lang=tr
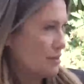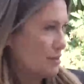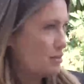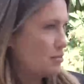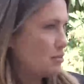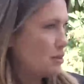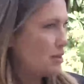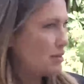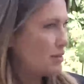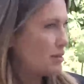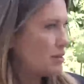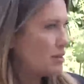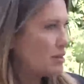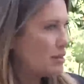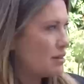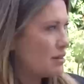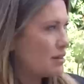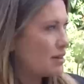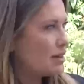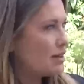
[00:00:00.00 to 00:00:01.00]
bir e,
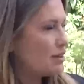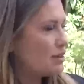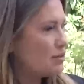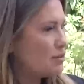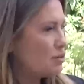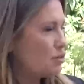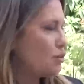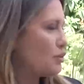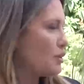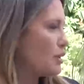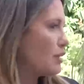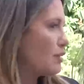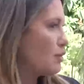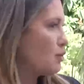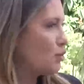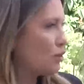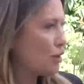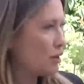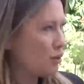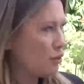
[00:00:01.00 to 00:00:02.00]
negatif yönlü ya da
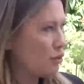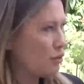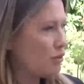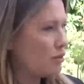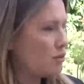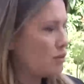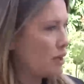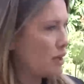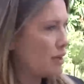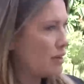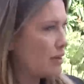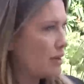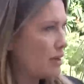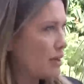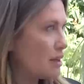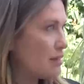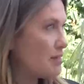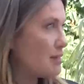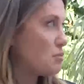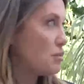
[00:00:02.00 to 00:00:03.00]
yukarı yönlü bir etki
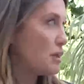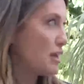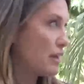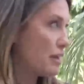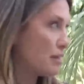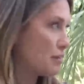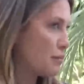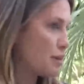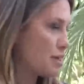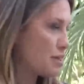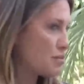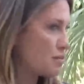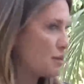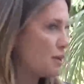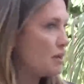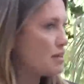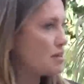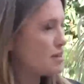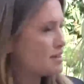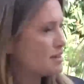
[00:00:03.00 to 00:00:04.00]
yaratır mı yaratmaz mı?
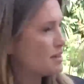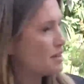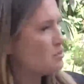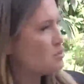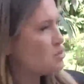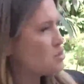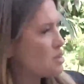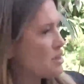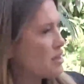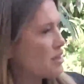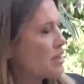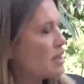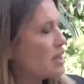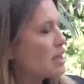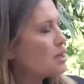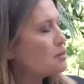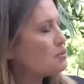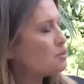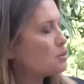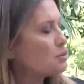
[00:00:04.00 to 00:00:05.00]
Hazine bütçeye şey,
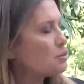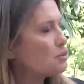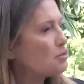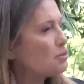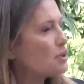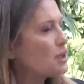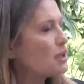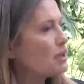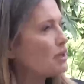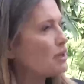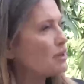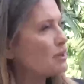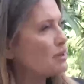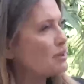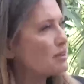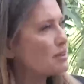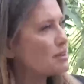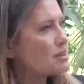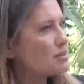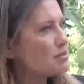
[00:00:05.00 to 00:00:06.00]
bunun e,
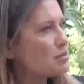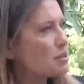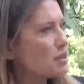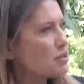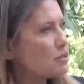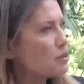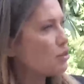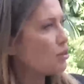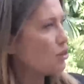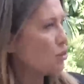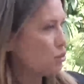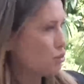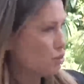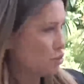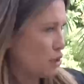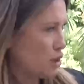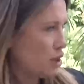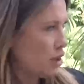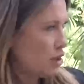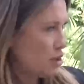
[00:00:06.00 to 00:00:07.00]
nasıl bir yükü olur?
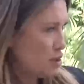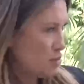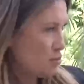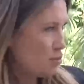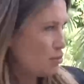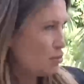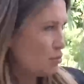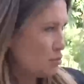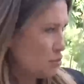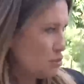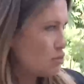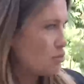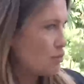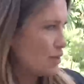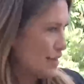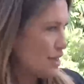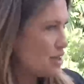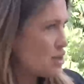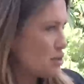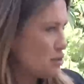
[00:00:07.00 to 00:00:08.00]
Şimdi bu, bu çok
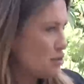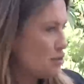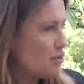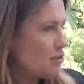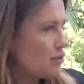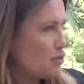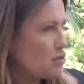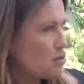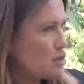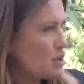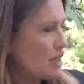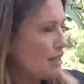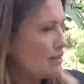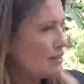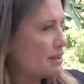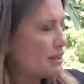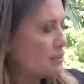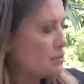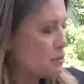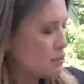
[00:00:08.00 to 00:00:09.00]
eleştiriliyor. O yüzden dedim
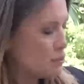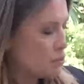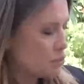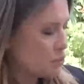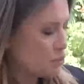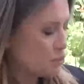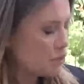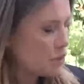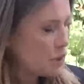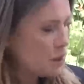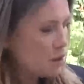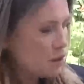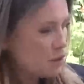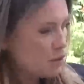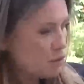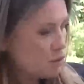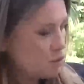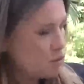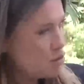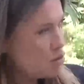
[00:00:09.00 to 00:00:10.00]
bunun
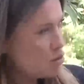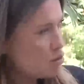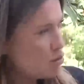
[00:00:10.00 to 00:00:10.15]
dönüşü,